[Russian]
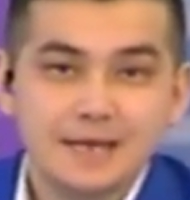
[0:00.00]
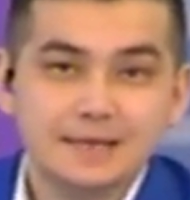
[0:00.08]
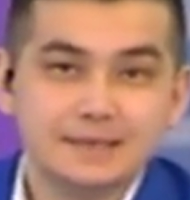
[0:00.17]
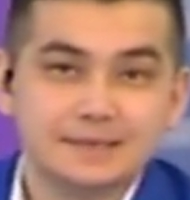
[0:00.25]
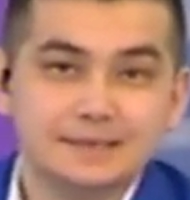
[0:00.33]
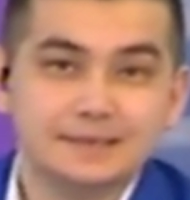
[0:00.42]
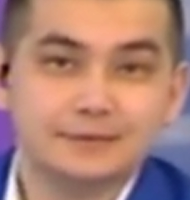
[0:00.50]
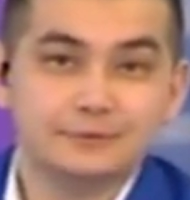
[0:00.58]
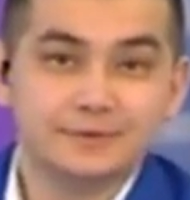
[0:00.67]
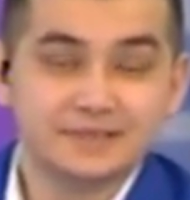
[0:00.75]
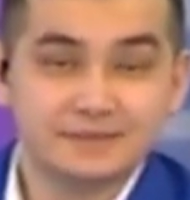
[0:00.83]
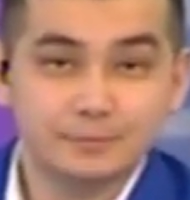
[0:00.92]
Если
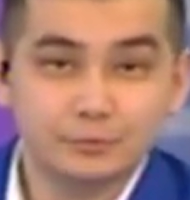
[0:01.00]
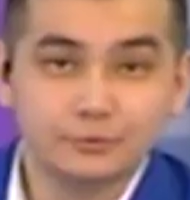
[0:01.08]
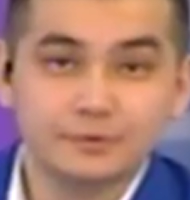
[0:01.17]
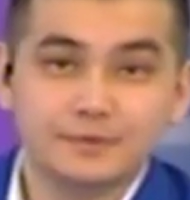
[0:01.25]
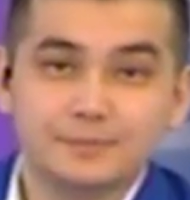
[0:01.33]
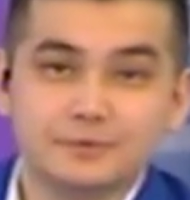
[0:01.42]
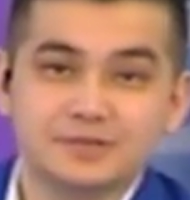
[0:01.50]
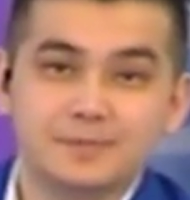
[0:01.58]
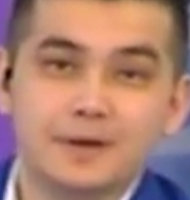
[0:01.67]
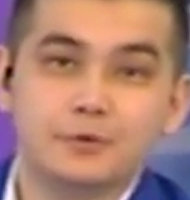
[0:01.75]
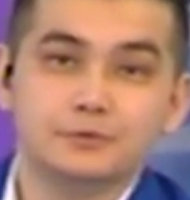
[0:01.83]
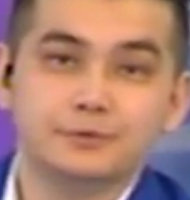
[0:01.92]
у вас будут вопросы
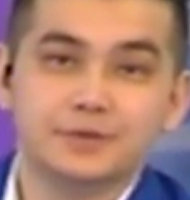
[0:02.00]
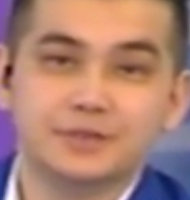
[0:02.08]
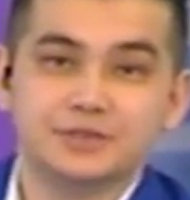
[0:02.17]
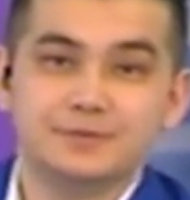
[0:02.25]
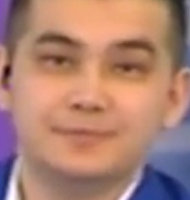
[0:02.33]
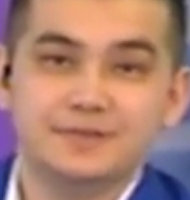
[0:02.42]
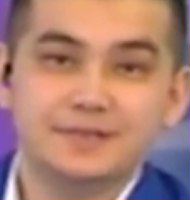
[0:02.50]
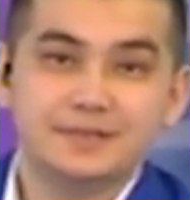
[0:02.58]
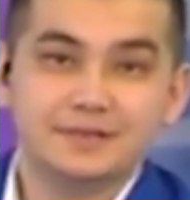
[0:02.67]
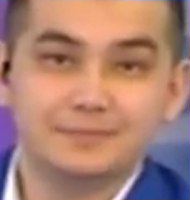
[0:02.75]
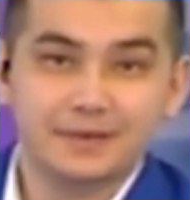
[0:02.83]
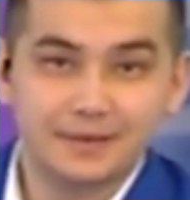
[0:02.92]
по ходу нашей
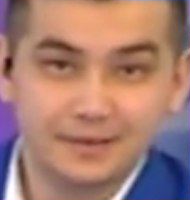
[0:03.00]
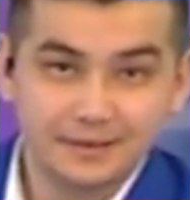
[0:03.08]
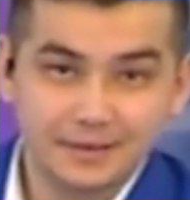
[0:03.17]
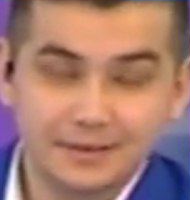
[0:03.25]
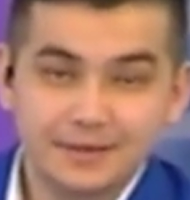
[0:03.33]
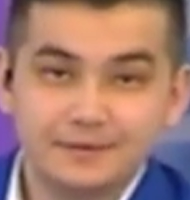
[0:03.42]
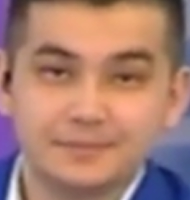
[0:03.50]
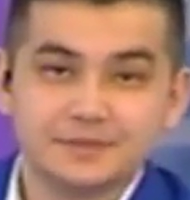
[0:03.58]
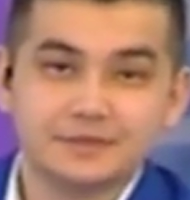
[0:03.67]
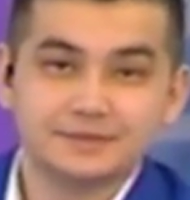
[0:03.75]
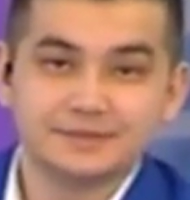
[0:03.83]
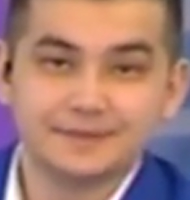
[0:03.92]
беседы к Марине Николаевне,
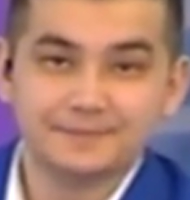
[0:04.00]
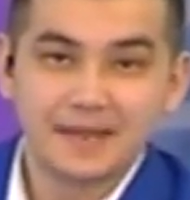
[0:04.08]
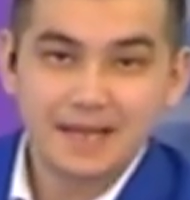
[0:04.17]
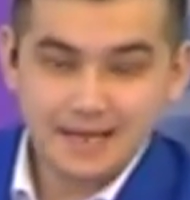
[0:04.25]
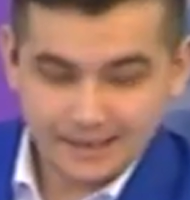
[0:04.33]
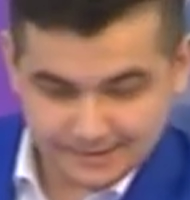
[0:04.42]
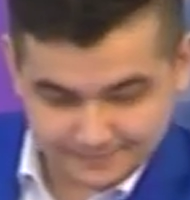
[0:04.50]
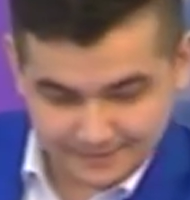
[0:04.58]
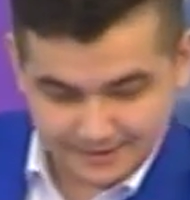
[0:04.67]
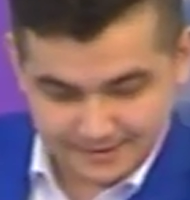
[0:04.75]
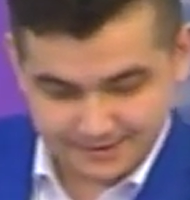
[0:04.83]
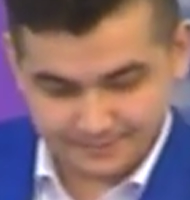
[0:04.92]
пожалуйста,
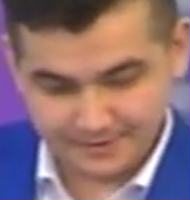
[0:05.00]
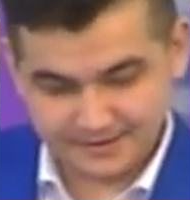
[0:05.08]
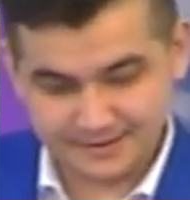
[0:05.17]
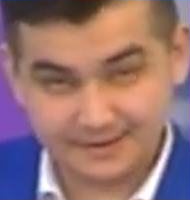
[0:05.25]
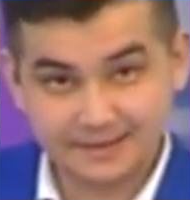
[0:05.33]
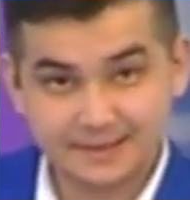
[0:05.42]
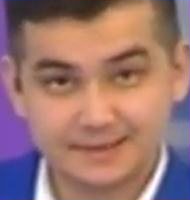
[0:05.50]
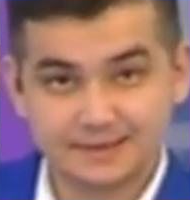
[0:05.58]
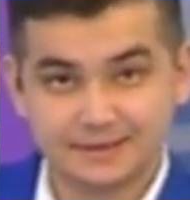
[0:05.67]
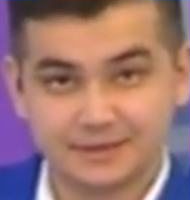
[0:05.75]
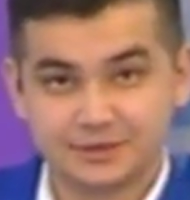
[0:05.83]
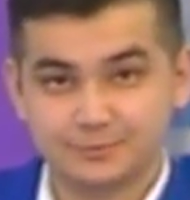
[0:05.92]
звоните, присоединяйтесь
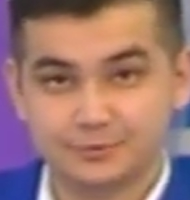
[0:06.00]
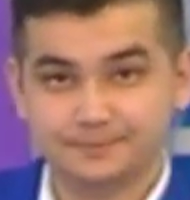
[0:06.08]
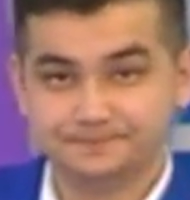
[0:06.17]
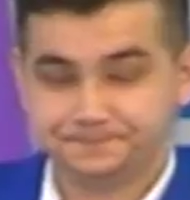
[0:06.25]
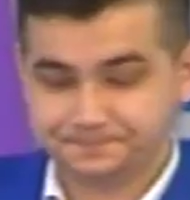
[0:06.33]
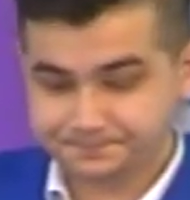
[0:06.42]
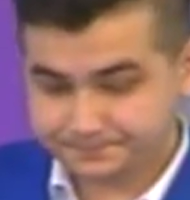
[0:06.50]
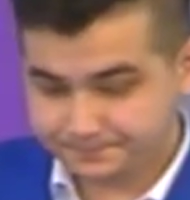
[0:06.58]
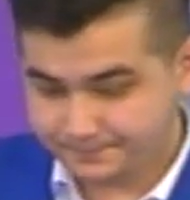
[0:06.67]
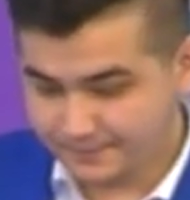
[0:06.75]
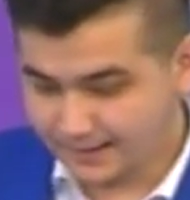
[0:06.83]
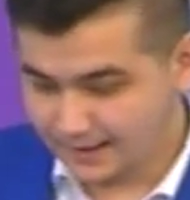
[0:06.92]
к нашему
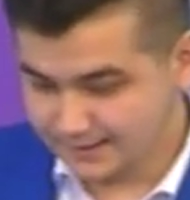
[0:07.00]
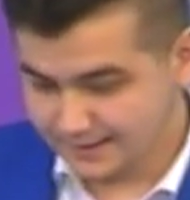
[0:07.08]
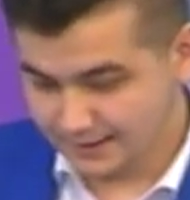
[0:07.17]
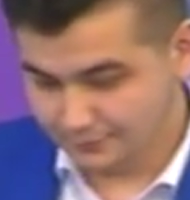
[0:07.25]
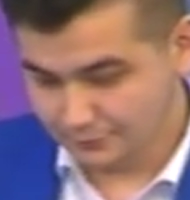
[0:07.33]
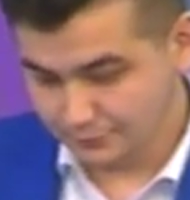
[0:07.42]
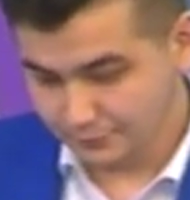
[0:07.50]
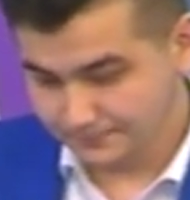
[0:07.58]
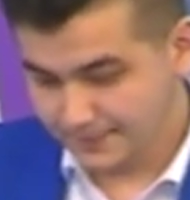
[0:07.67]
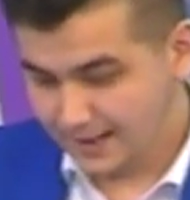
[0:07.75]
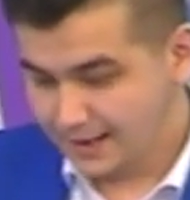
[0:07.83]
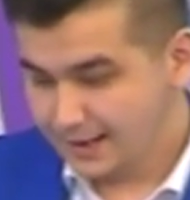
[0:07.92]
диалогу.
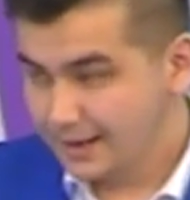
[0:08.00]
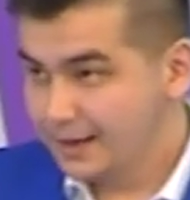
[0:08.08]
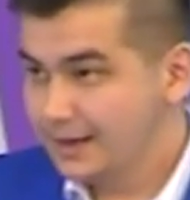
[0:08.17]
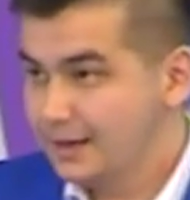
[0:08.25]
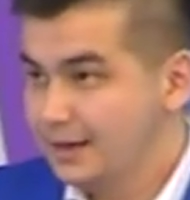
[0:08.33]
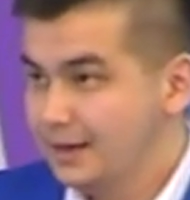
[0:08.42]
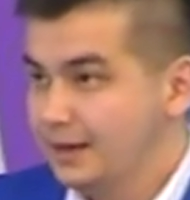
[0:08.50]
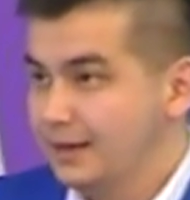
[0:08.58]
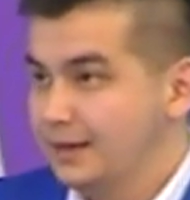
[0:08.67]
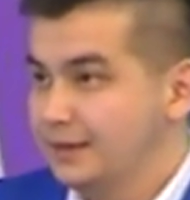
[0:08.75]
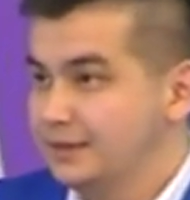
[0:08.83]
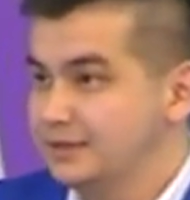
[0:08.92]

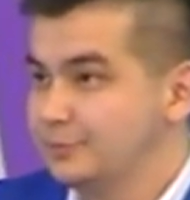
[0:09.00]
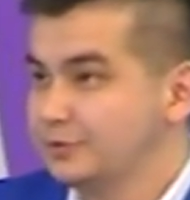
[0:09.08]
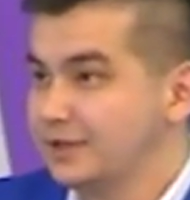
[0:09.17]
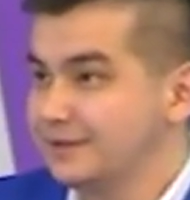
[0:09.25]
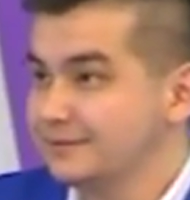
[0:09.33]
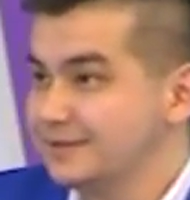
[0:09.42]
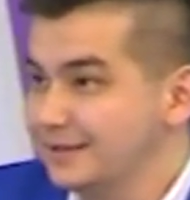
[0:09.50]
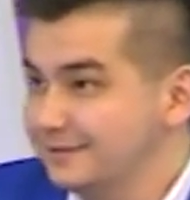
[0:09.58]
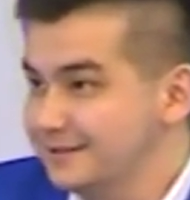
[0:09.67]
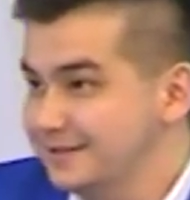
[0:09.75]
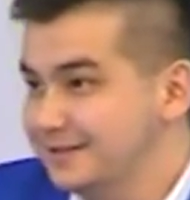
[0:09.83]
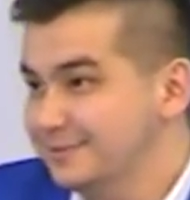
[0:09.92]
Депутатом стали
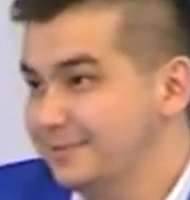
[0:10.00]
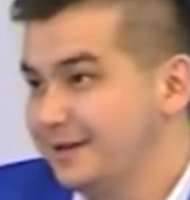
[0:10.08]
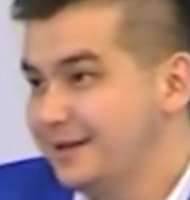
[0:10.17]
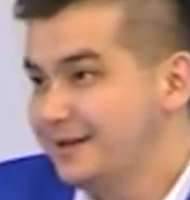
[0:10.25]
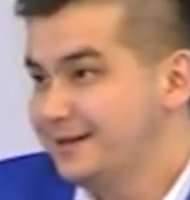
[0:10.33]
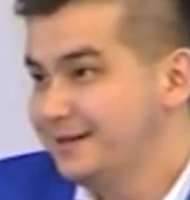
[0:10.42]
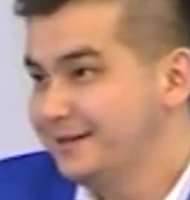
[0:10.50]
в сентябре.